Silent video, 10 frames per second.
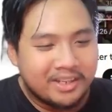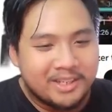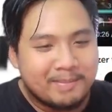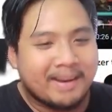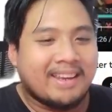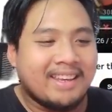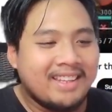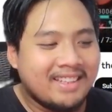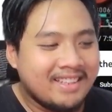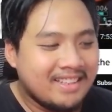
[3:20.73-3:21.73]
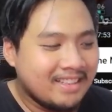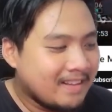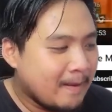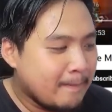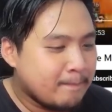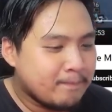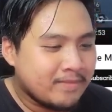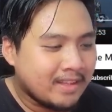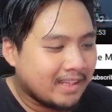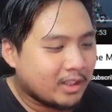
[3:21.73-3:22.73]
respect ya
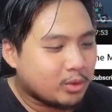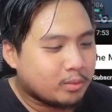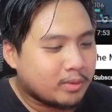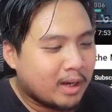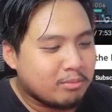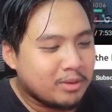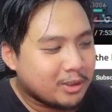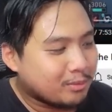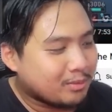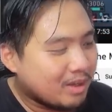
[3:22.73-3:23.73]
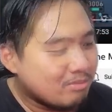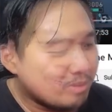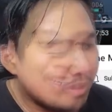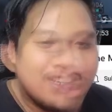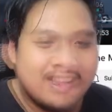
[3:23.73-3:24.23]
kita subscribe dulu lah subscribe dulu lah